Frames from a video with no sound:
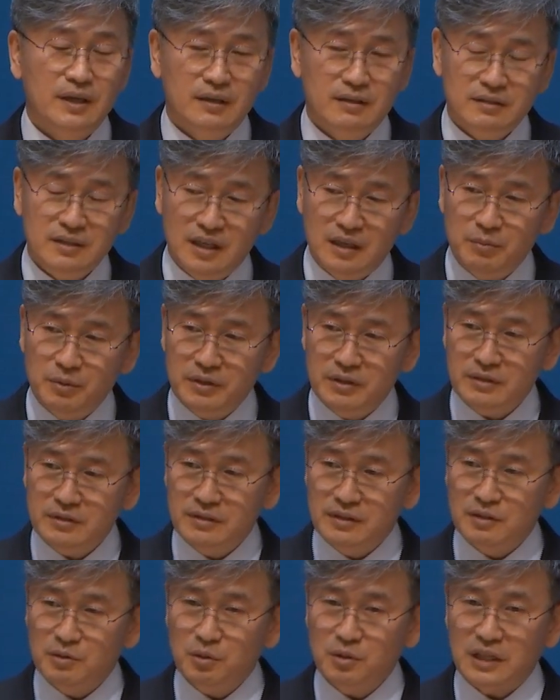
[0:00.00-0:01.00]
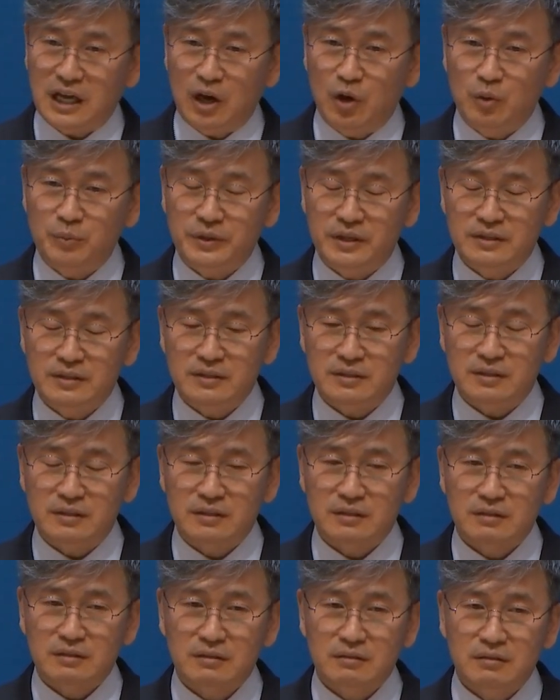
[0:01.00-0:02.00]
예배를 드리고 나오면은
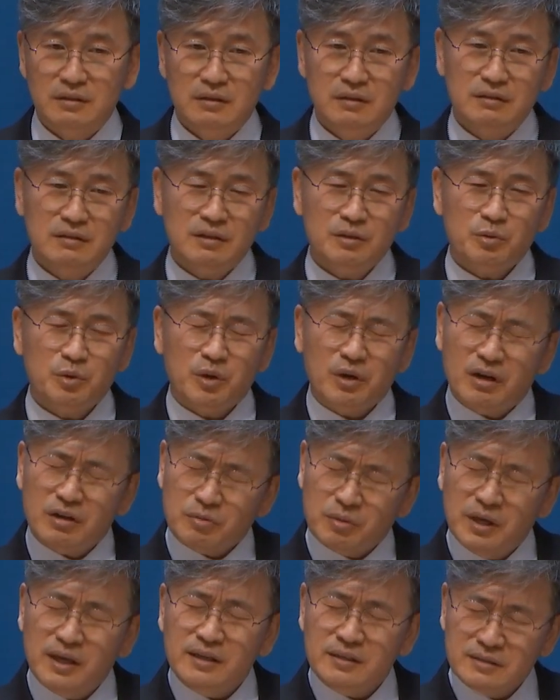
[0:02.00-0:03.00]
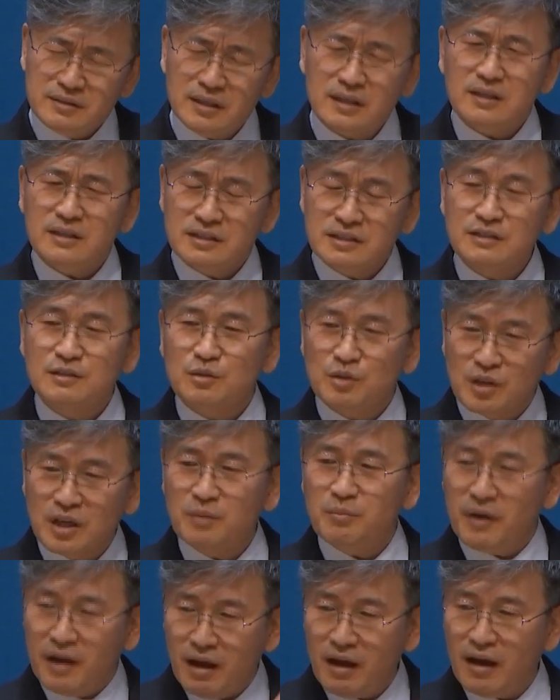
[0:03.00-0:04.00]
흑인 교회가 굉장히
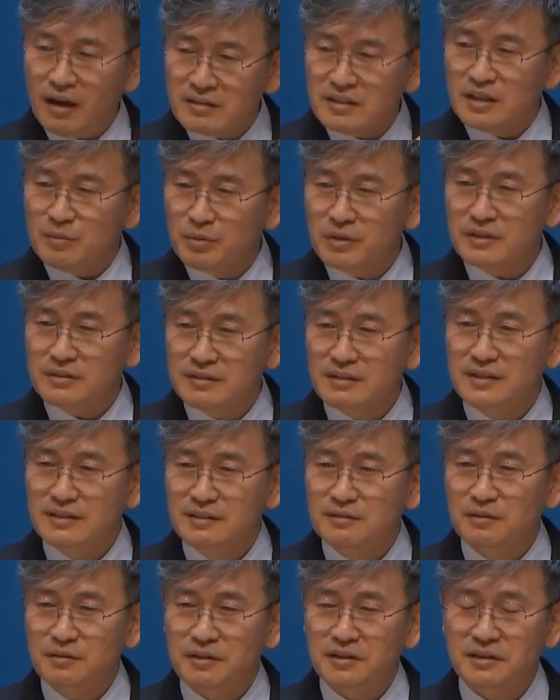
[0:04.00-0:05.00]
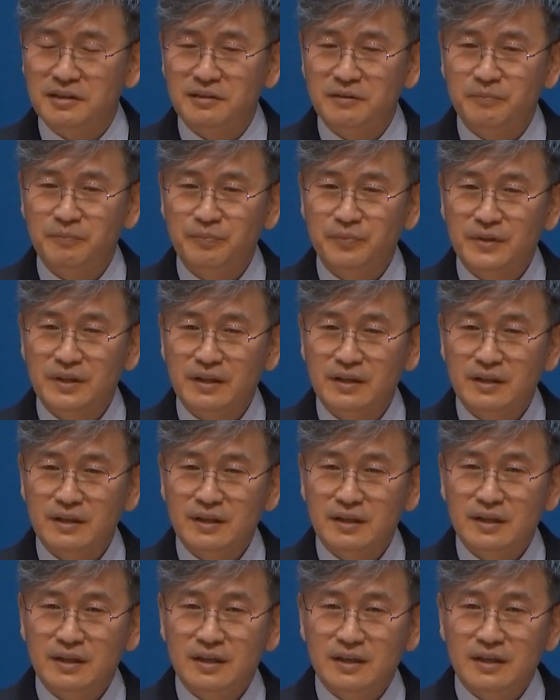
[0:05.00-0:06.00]
시끄럽게 막 예배를 드리는 거예요.
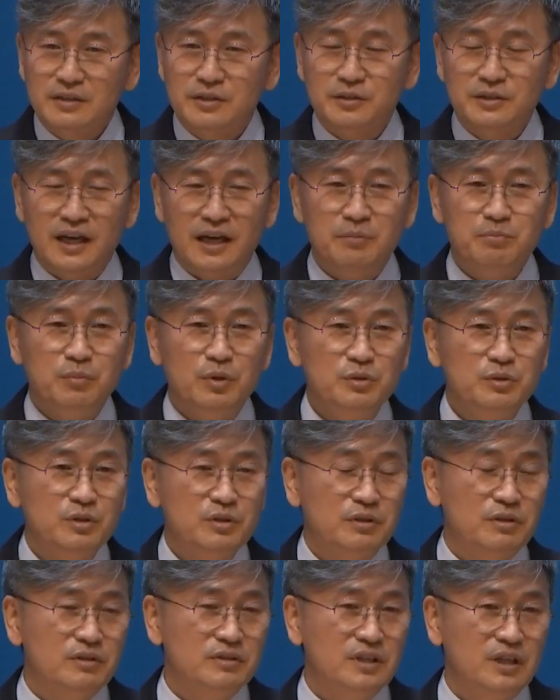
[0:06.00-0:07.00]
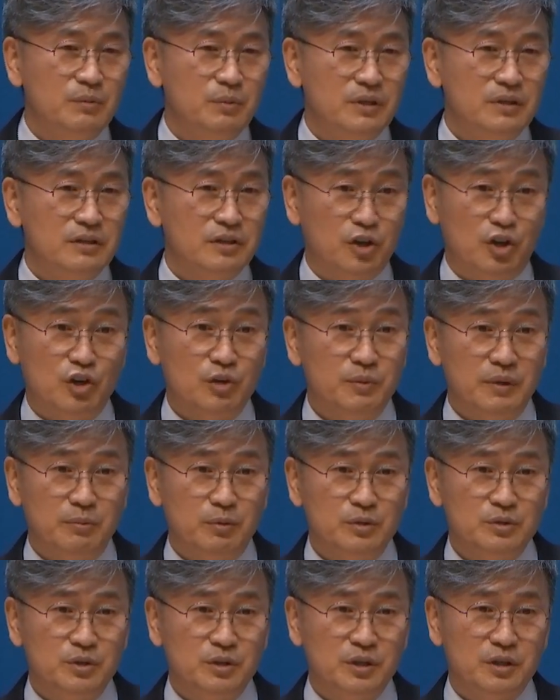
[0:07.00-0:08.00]
저는 한 번도 그런 예배를 경험해
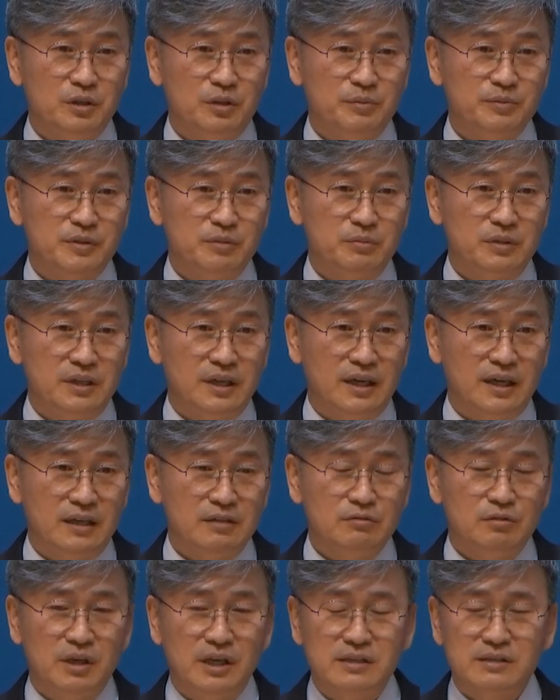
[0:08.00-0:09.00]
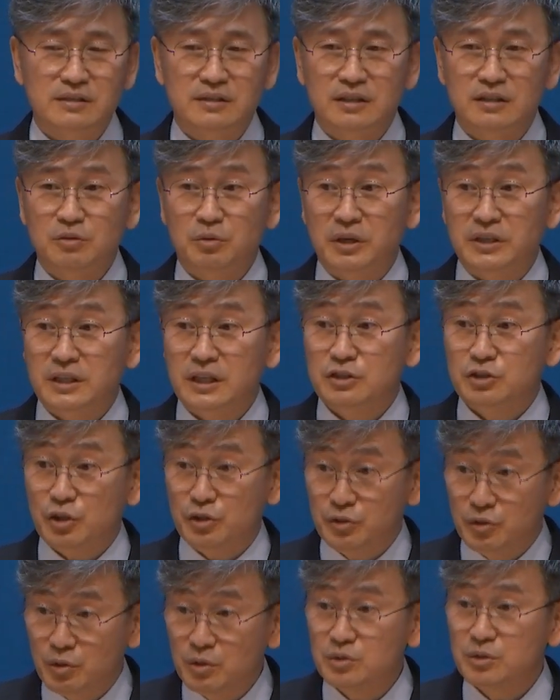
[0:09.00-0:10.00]
본 적이 없습니다. 한국에 있을 때도 굉장히
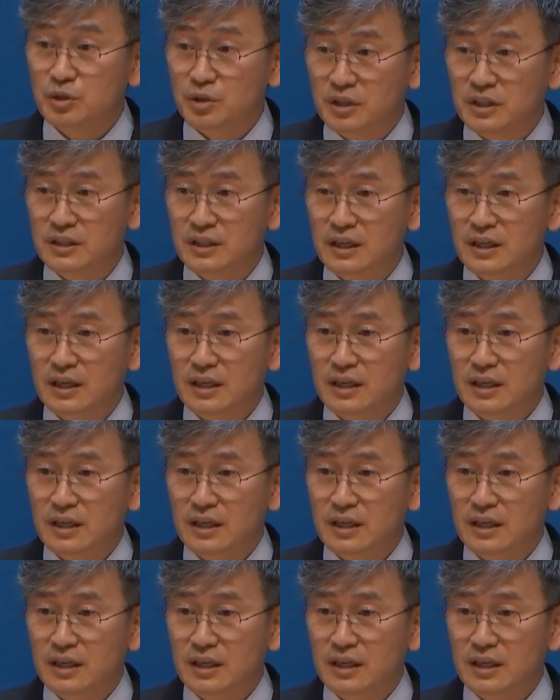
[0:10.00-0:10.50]
전통적인